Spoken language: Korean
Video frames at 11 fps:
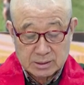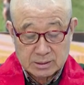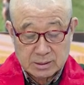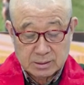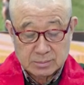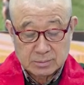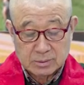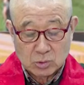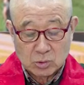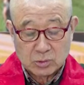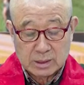이제
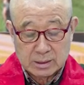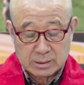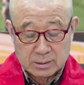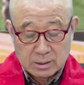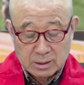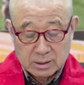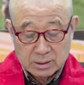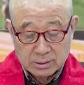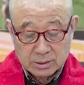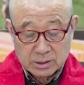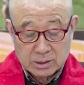코로나
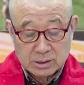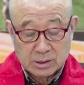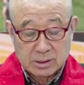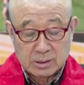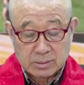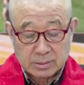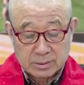터지기 전에